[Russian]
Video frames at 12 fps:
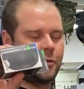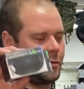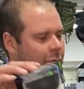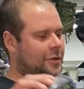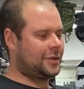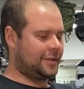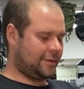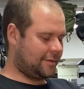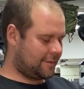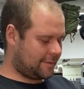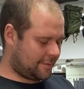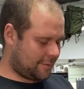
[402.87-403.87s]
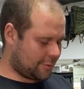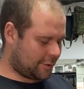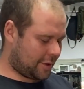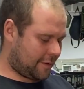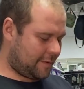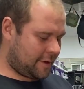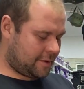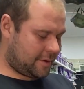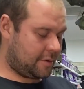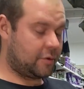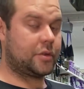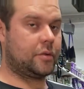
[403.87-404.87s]
Очень нужная вещь
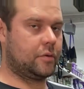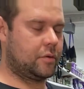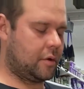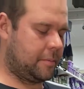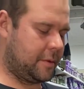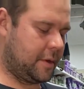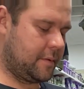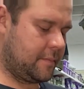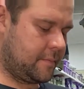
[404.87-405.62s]
и очень удобная.